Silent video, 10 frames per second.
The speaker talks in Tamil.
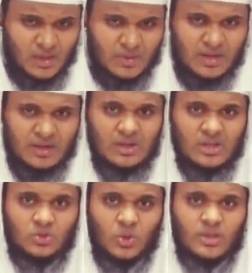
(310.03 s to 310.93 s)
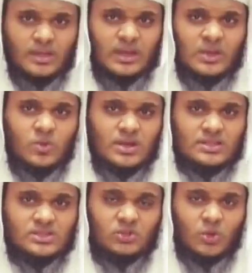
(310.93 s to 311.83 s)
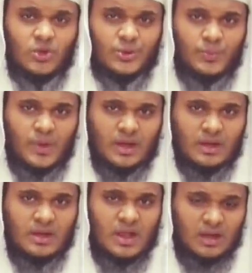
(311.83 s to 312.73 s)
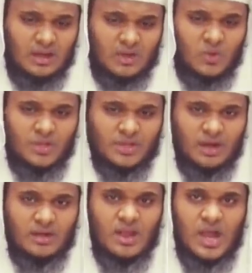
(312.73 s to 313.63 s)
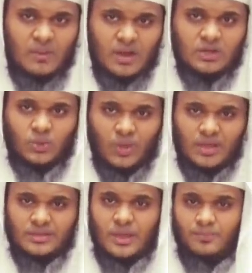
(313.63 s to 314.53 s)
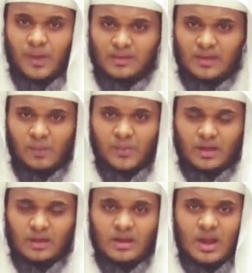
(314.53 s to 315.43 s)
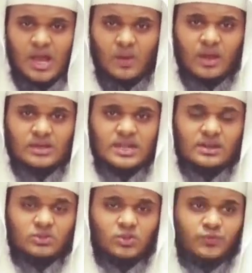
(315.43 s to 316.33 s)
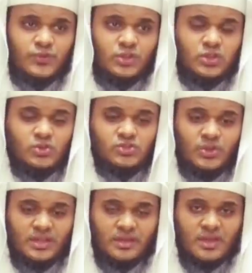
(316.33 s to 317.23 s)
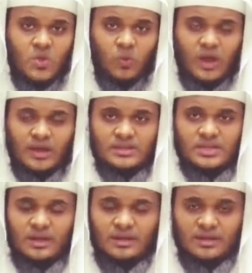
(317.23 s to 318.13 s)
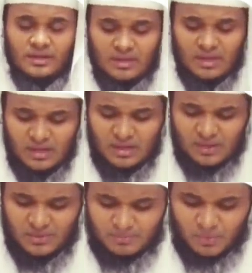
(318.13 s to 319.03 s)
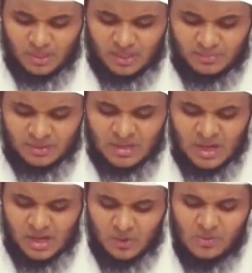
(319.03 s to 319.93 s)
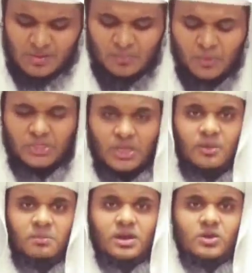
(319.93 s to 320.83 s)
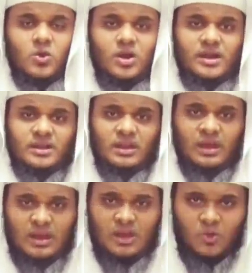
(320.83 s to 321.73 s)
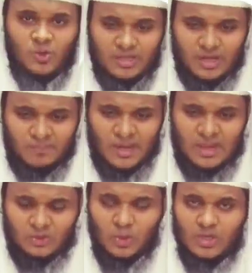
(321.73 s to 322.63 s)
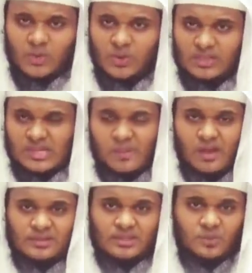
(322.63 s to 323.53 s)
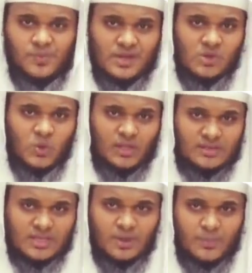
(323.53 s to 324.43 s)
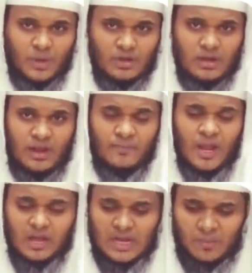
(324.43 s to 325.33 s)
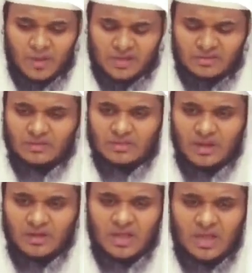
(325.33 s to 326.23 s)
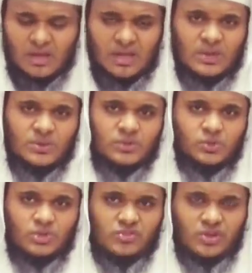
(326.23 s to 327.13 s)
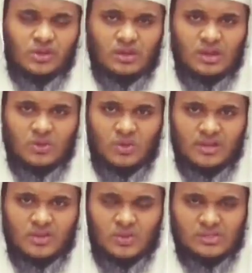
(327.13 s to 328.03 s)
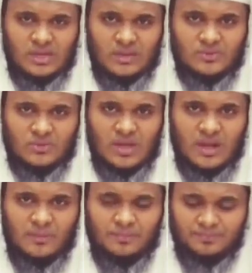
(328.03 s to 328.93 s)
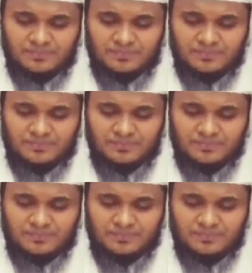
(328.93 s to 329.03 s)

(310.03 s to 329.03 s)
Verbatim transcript: அவர்கள் தொழுகையிலே உள்ளச்சத்தோடு இருப்பார்கள் அல்லாஹ் கூறுகிறான் அவர்கள் தொழுகையை பாதுகாப்பார்கள் அவர்கள் ஜன்னத்துல் ஃபிர்தோசுடைய வாரிசுகள் என்று அல்லாஹ் ரப்புல் ஆலமீன் அவனுடைய புத்தகம் குர்ஆனிலே அல்லாஹ் கூறுகிறான் தொழுகையுடைய ஜமாத்தை பேணக்கூடிய சிறப்புகள் எல்லாம் நாம் அறிந்ததுதான் அல்லாஹுடைய தூத சொல்லாஹு அலிஹி வசல்லம் சொன்னார்கள்